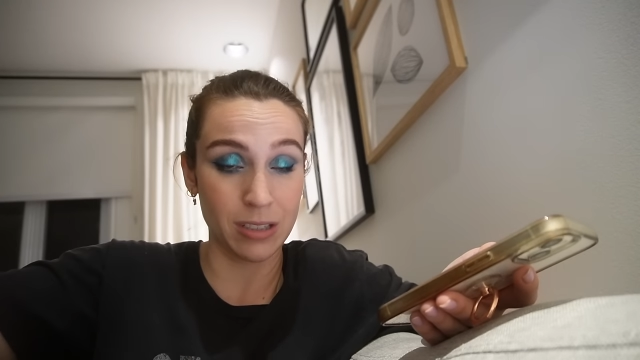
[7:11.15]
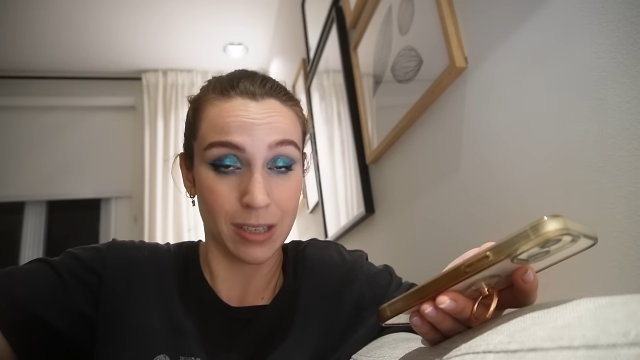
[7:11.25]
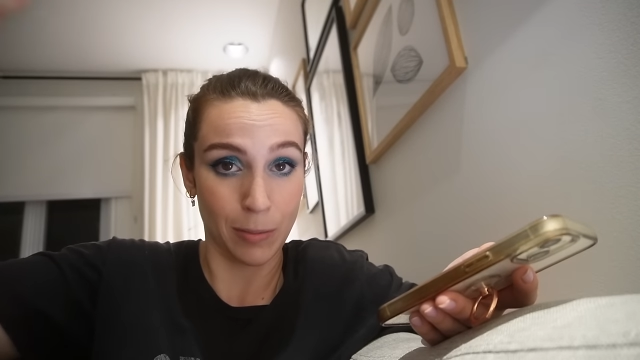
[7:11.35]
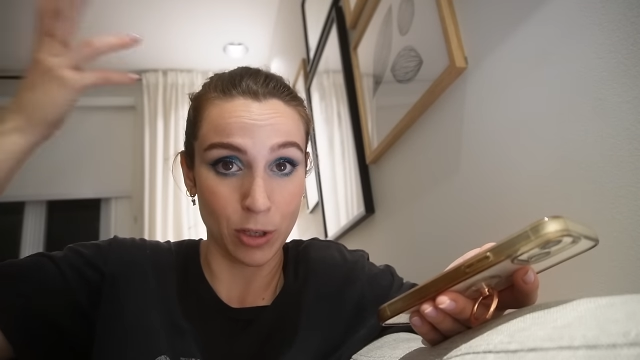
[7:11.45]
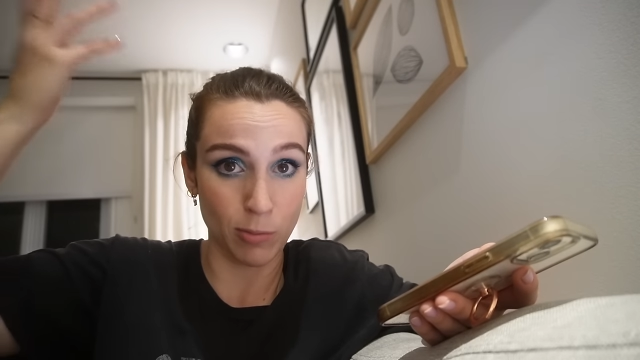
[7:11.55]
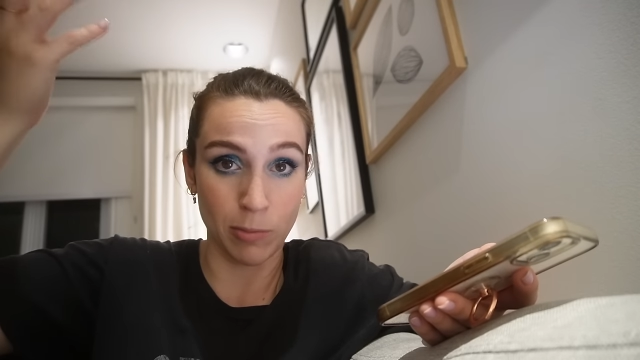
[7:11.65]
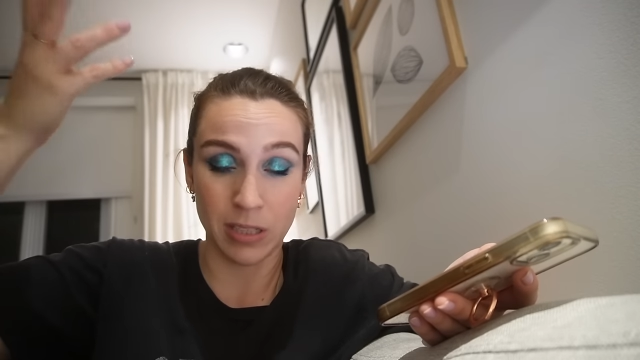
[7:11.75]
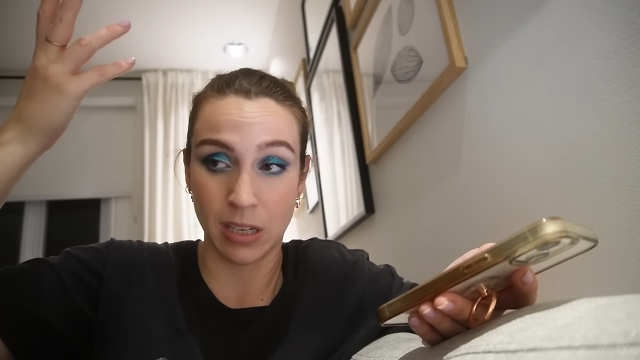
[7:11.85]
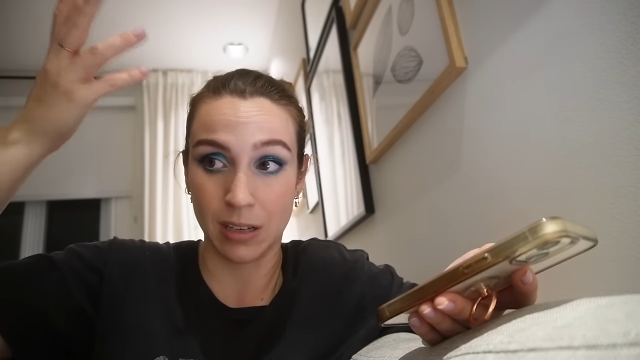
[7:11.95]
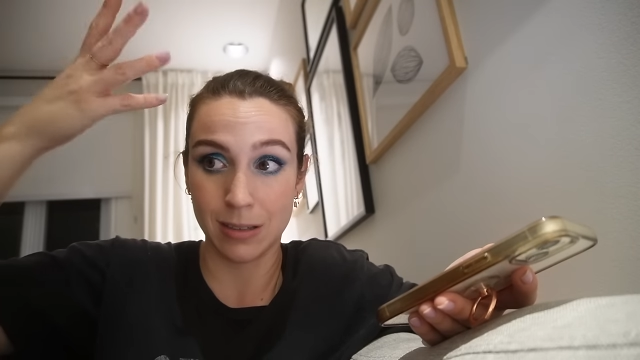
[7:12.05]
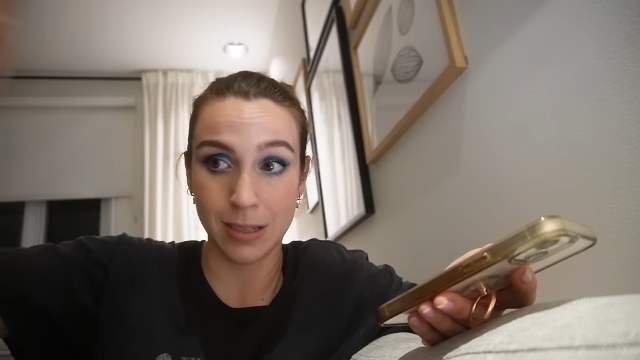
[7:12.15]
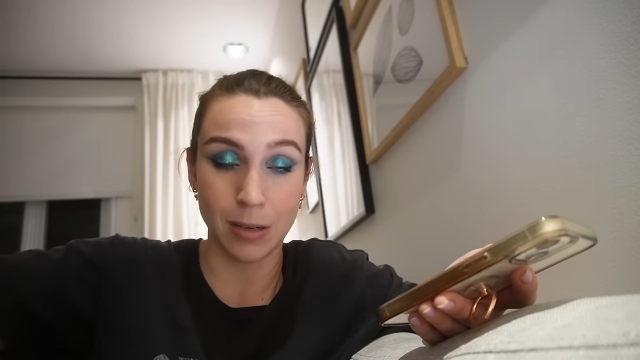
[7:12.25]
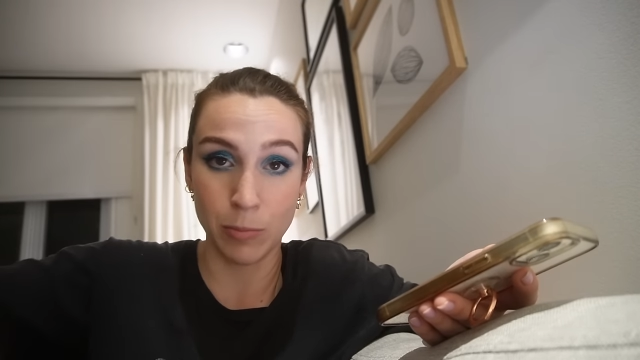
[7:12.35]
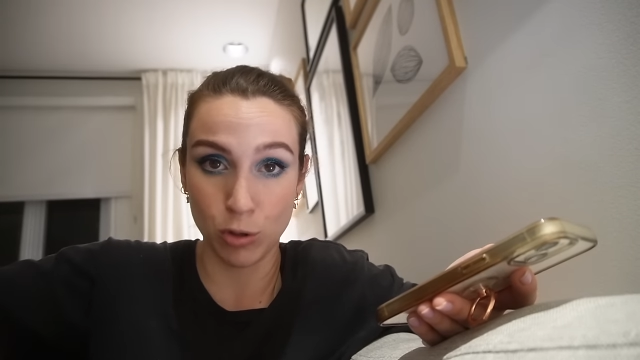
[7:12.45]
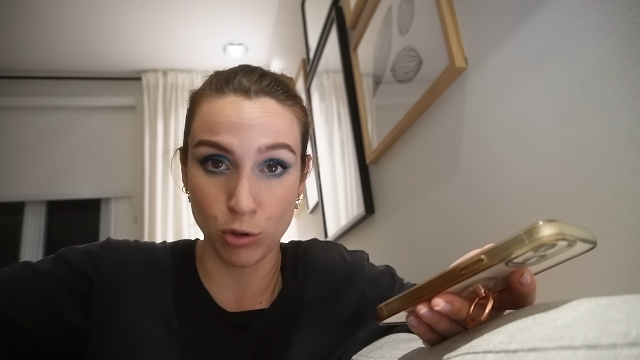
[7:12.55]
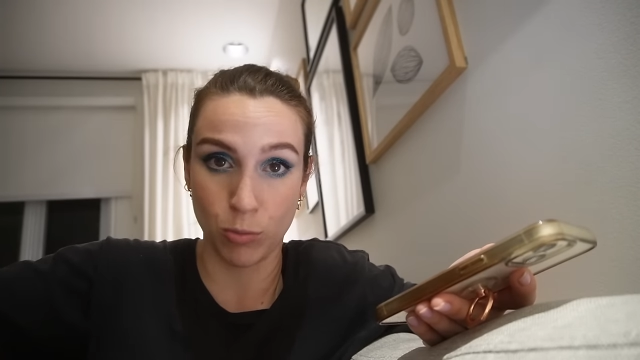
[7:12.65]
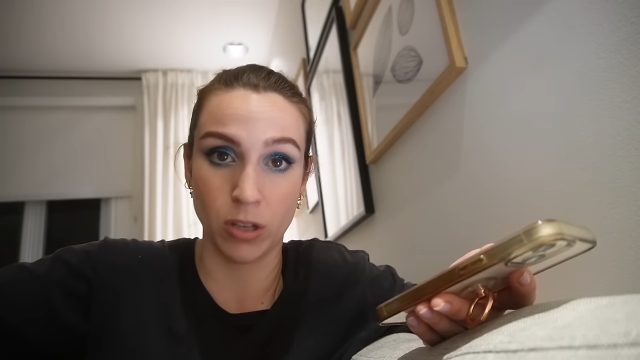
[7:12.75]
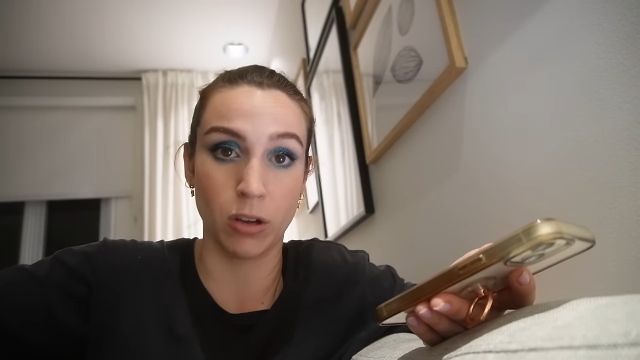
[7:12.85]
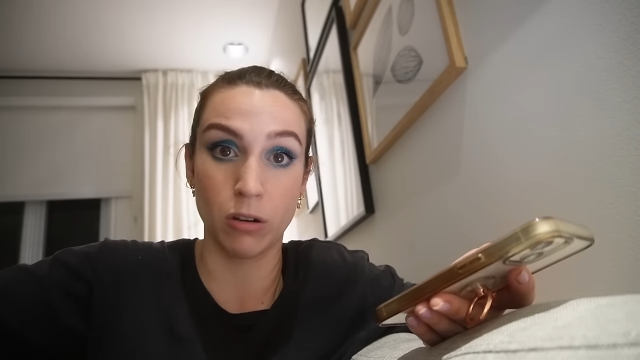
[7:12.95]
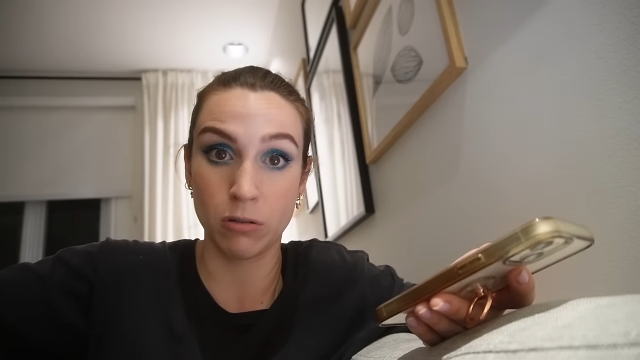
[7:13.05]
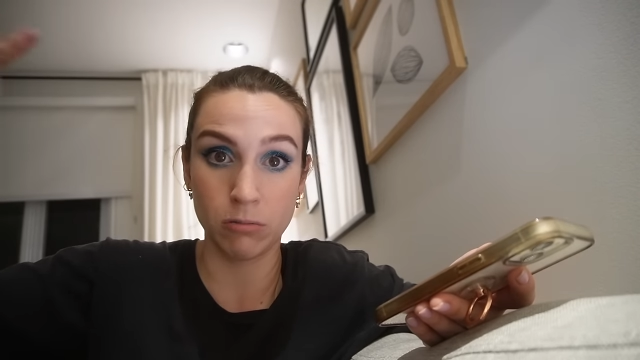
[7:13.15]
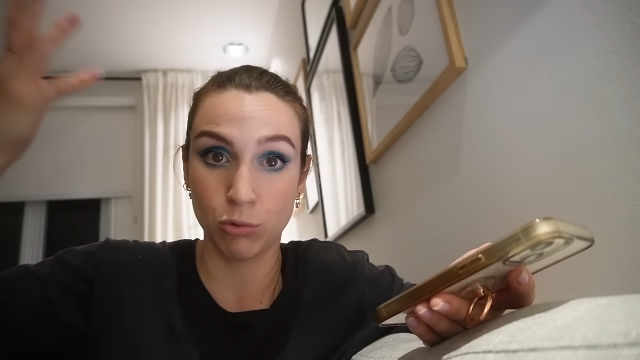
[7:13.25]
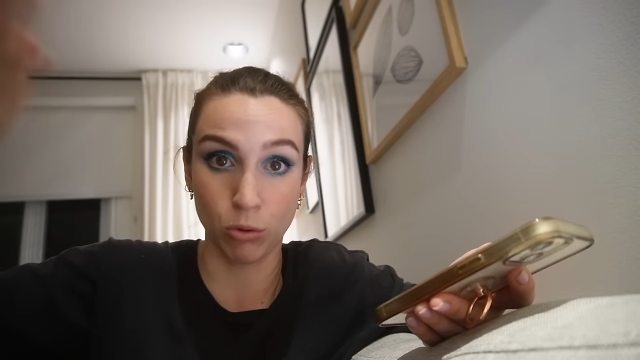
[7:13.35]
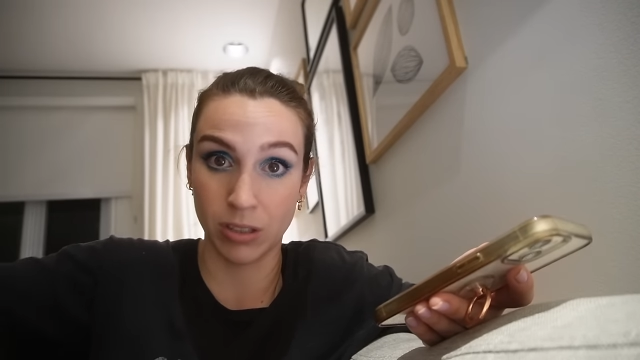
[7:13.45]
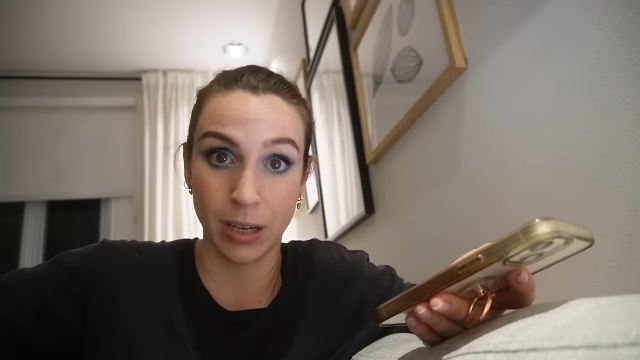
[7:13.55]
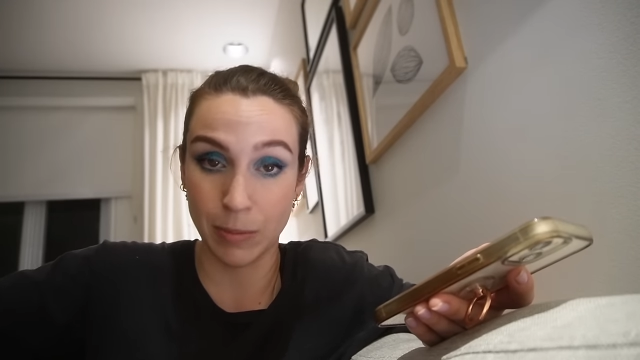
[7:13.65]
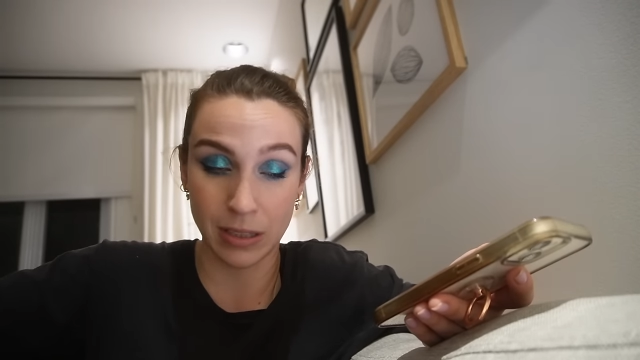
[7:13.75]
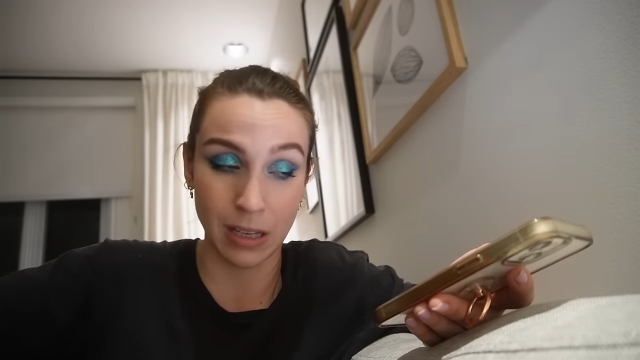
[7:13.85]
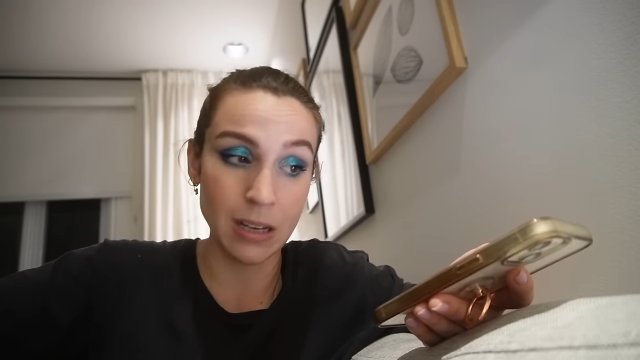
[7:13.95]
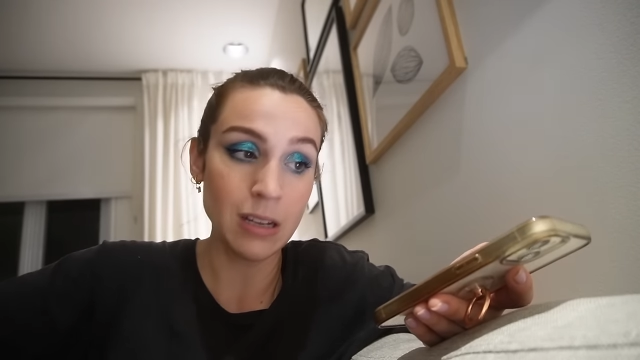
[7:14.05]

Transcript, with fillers: ça marche pas parce qu'en 5 minutes, je m'endors tout le temps maintenant.